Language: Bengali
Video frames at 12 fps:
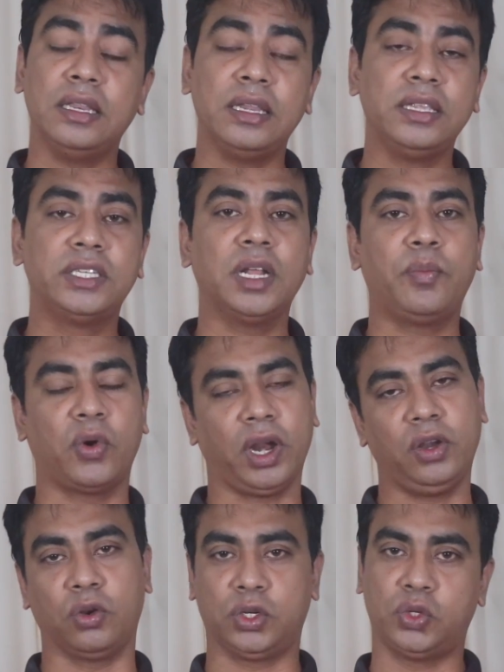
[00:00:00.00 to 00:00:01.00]
নিজের
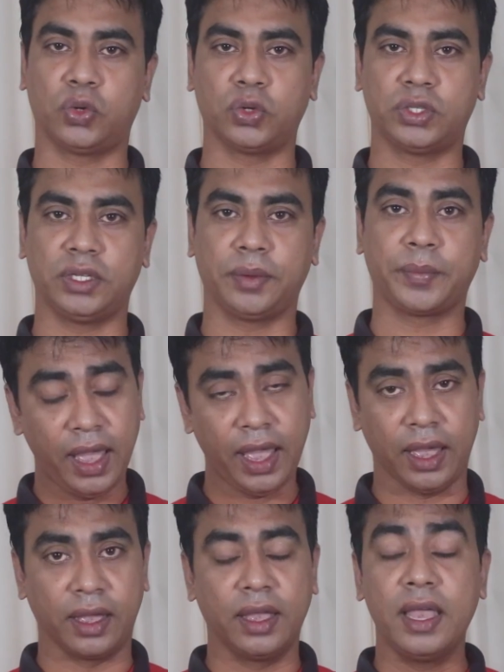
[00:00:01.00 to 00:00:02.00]
প্রোডাক্ট নষ্ট করছি
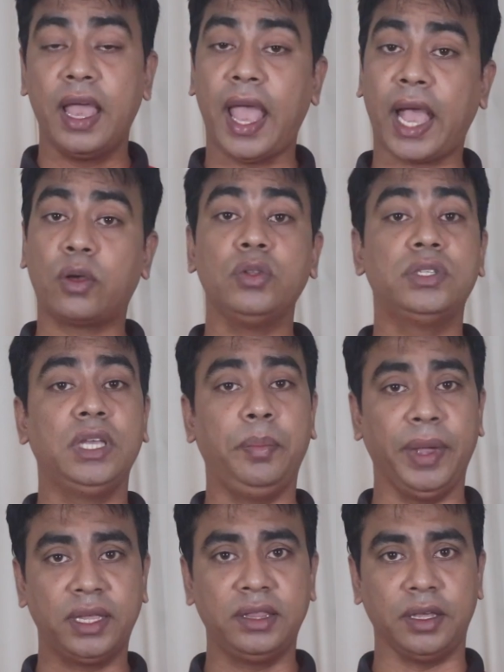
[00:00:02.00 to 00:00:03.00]
হ্যাঁ এখন যে
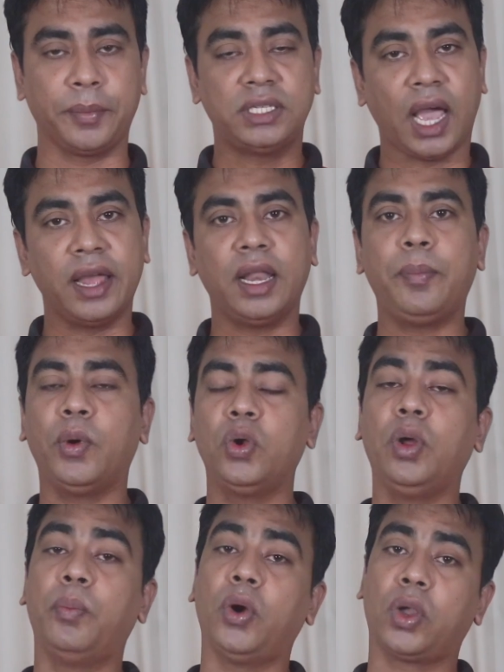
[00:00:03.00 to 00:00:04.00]
ব্যক্তি চায়না
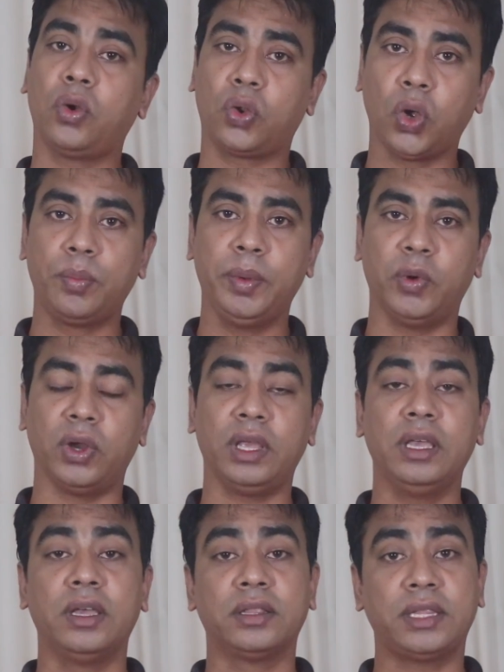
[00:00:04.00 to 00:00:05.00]
পণ্য বয়কট করবে বলে
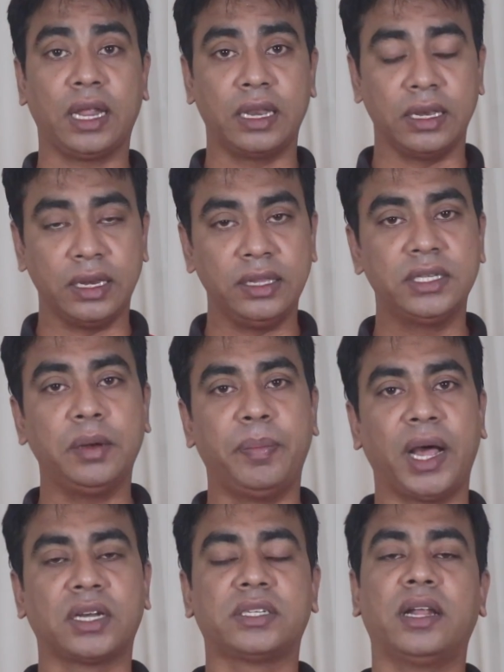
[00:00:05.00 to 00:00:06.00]
তার নিজের
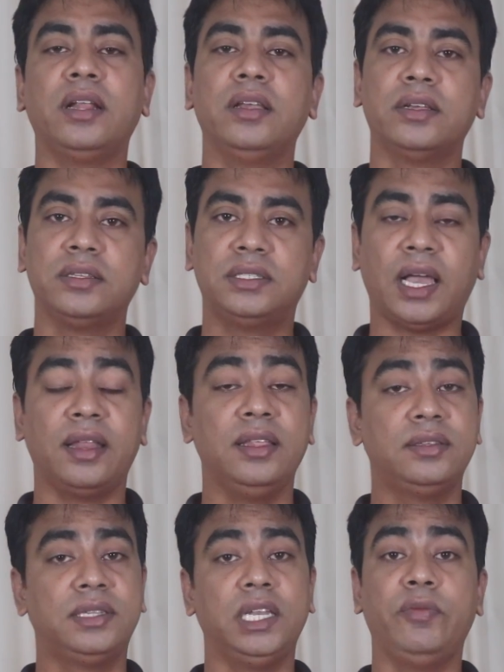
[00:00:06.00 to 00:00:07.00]
বাসার
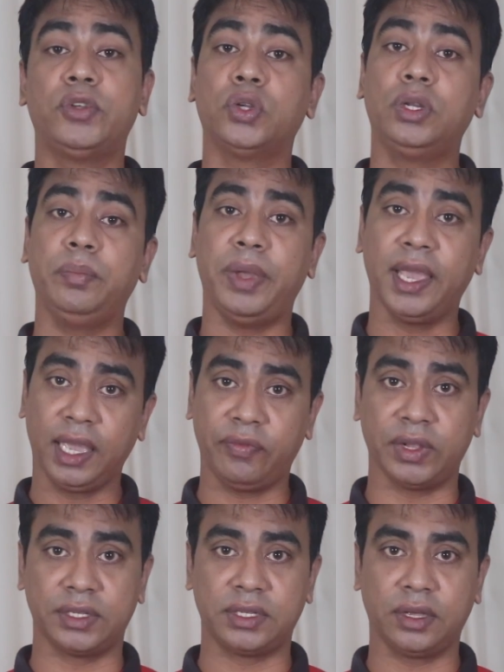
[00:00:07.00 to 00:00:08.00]
চাইনিজ টেলিভিশনটি ভেঙে
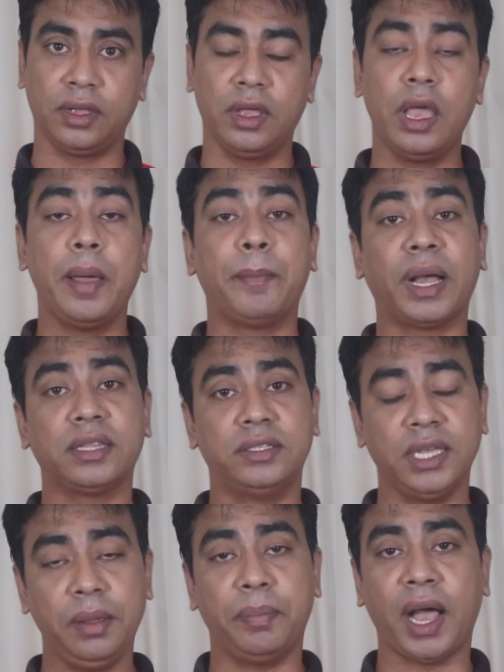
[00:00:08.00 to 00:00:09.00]
ফেলছে বা
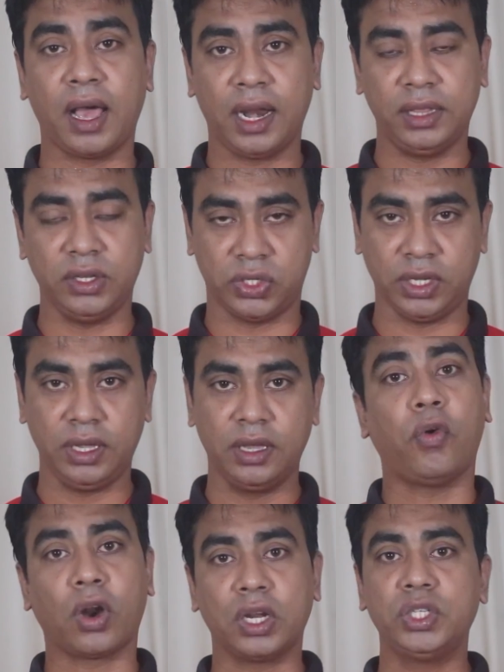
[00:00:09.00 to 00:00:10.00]
যেই বাংলাদেশি
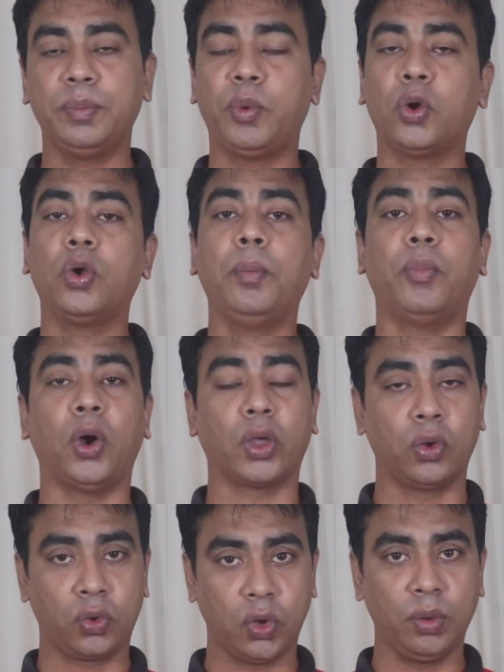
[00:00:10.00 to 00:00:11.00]
ফরাসি পণ্য
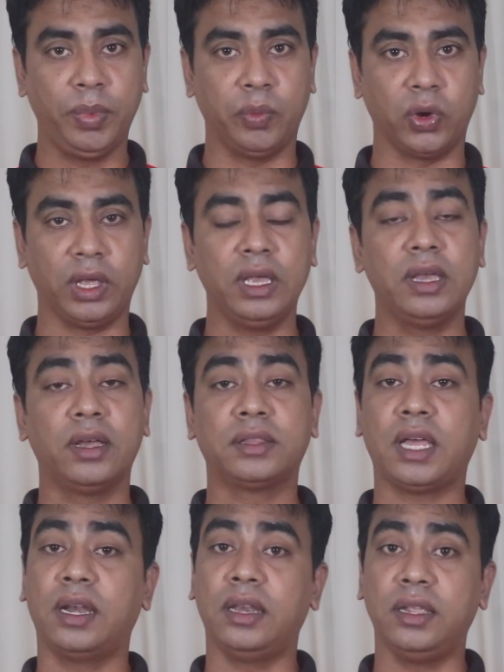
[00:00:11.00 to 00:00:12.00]
বয়কট করবে বলে
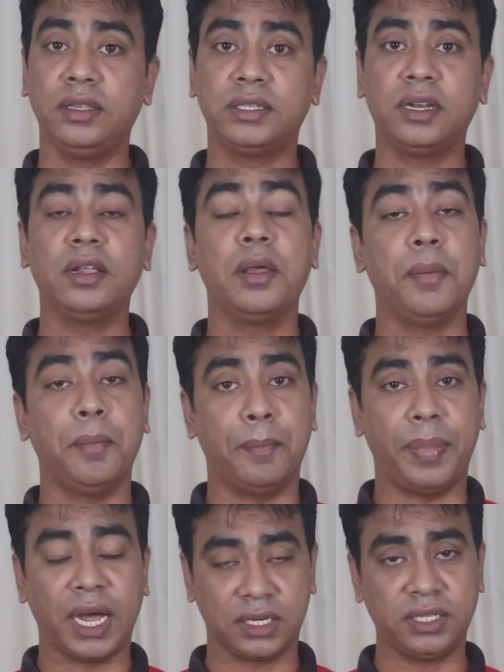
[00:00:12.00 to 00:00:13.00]
তার নিজের
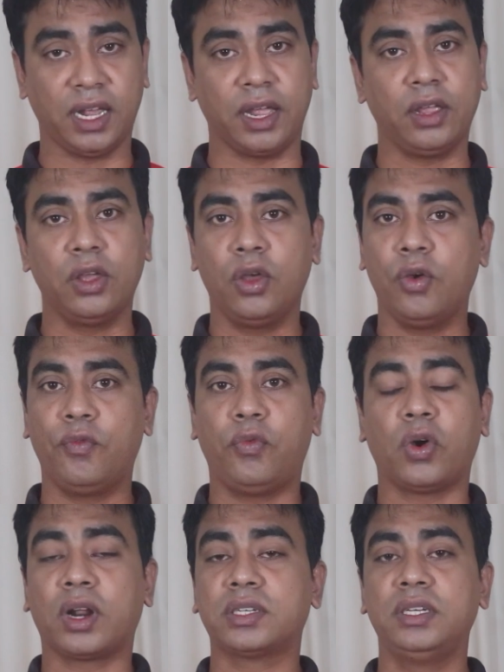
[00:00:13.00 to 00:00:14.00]
বাসায়
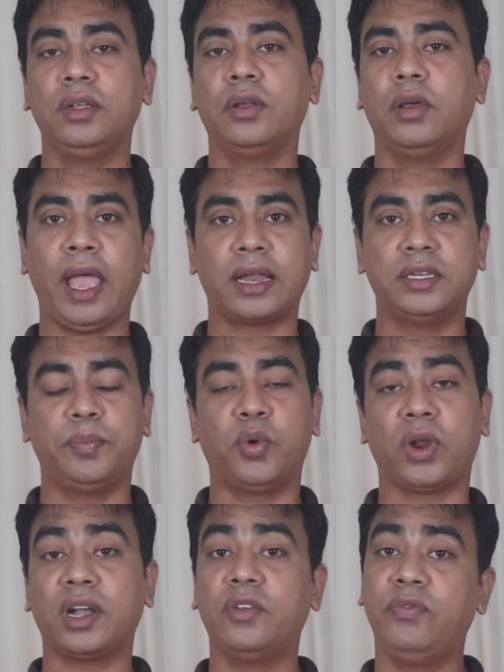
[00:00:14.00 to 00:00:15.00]
ফরাসি একটি
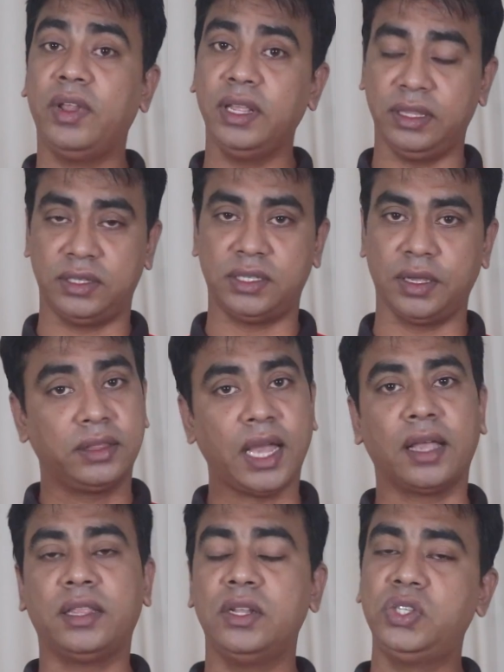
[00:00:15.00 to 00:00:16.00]
প্রোডাক্ট ফেলে দিচ্ছে
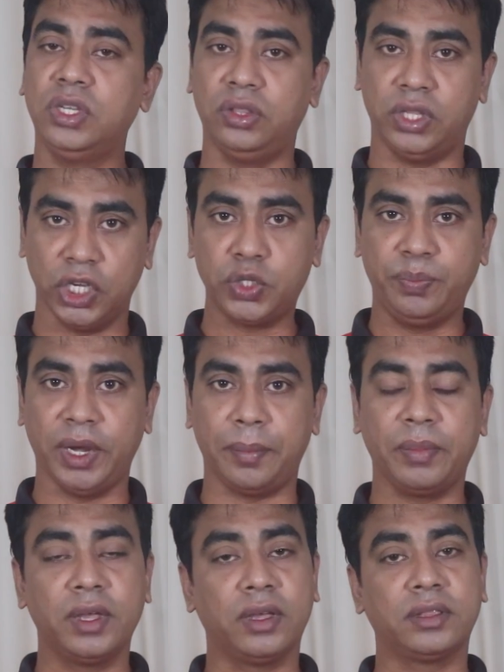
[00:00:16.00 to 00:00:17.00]
তাদের যে
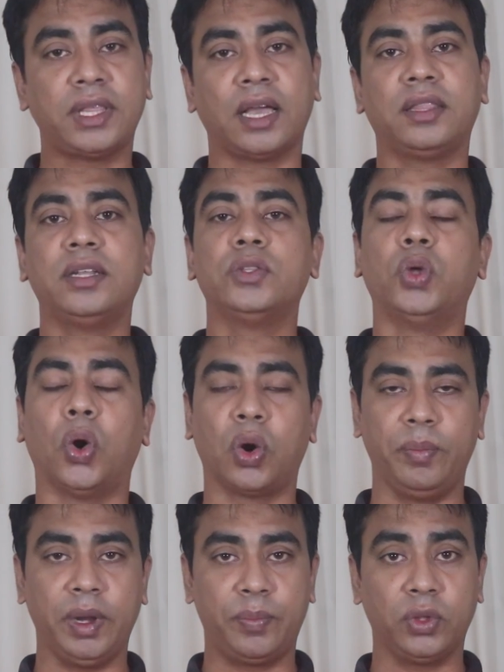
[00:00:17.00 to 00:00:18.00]
দেশপ্রেম তাদের
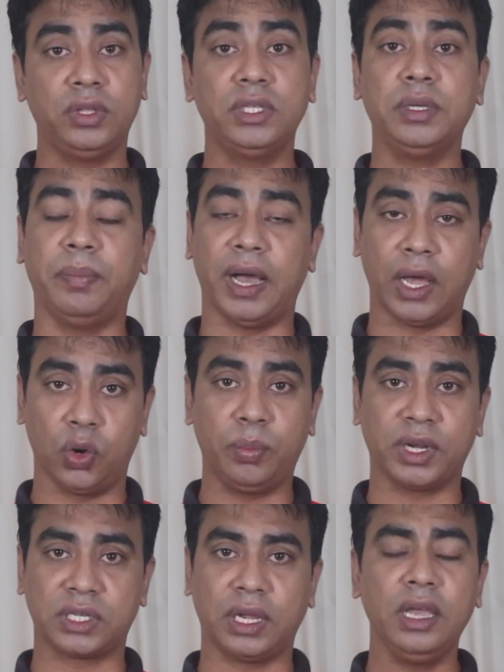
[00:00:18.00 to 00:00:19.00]
ধর্মের প্রতি যে
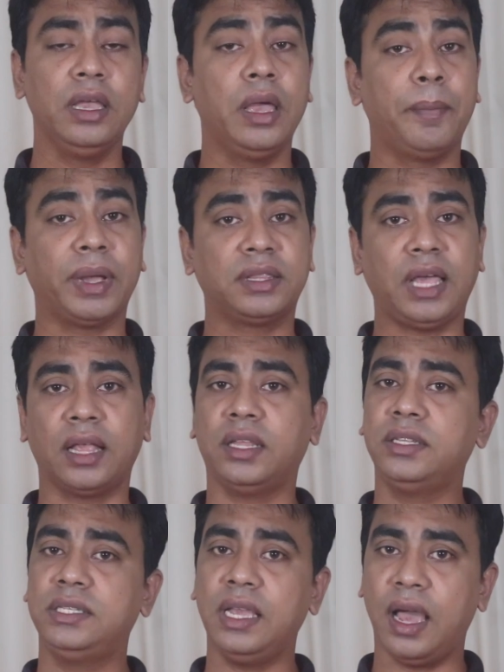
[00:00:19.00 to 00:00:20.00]
ভালোবাসা বা
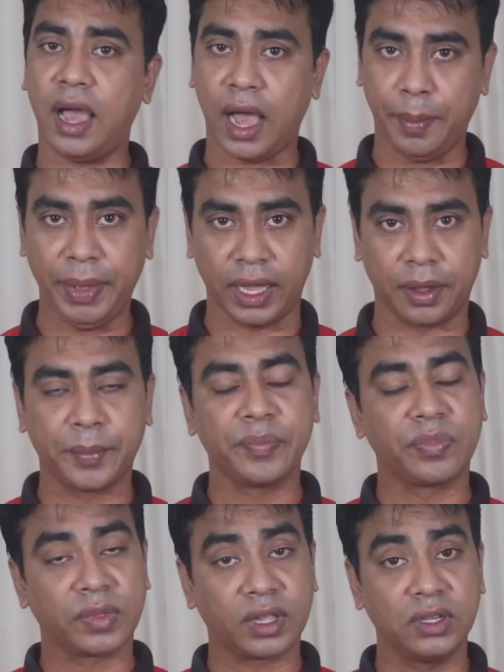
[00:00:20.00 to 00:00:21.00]
তাদের যে আবেগ
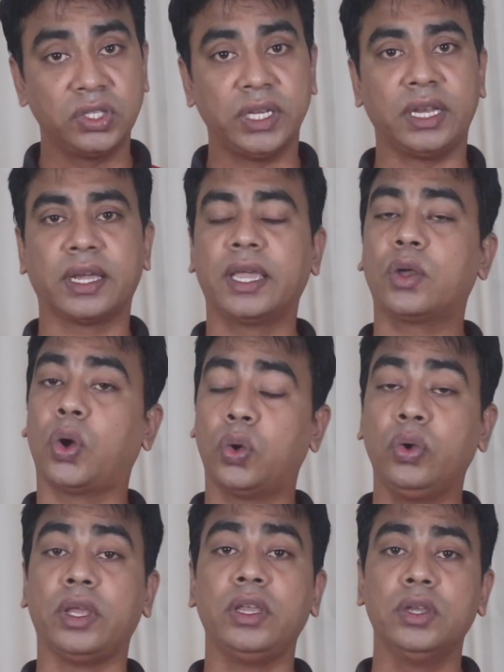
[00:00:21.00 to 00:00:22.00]
সেইটাকে
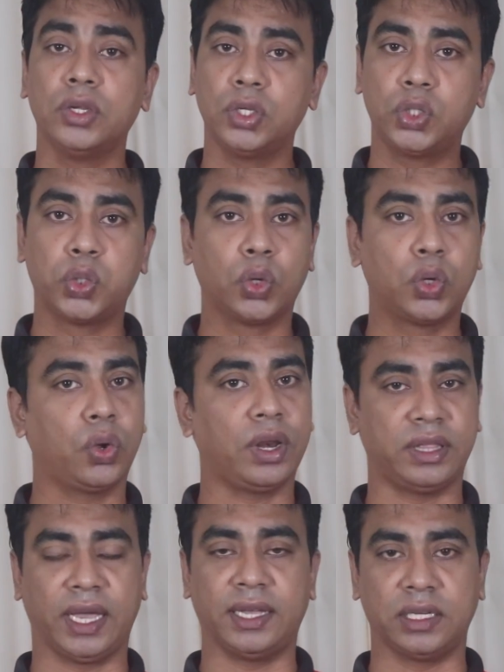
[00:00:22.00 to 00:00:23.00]
কখনোই ছোট করে
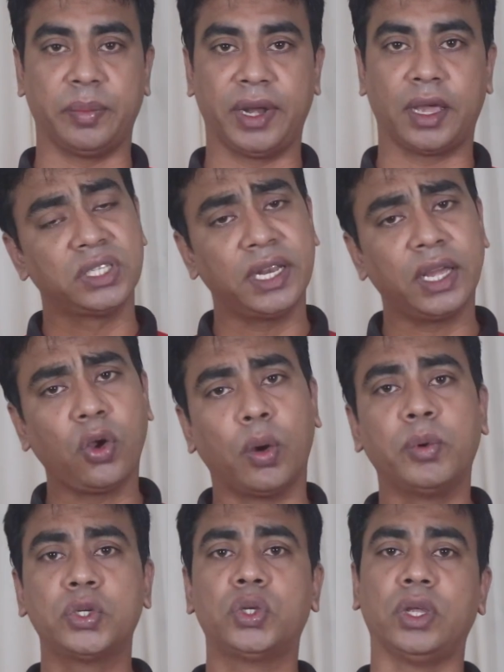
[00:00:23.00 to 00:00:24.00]
দেখা যাবে না সেটাকে
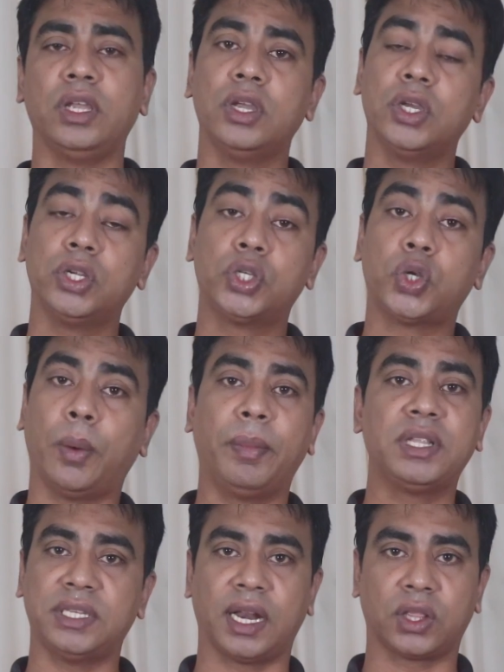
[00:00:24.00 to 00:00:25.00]
অবশ্যই
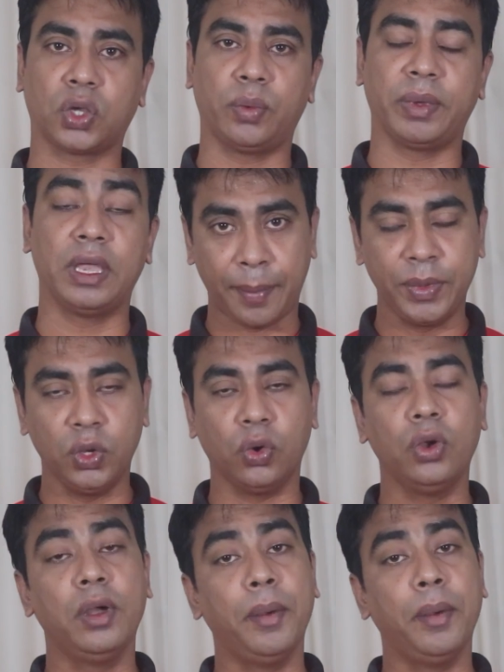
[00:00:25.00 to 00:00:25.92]
সম্মান জানাতে হবে আমিও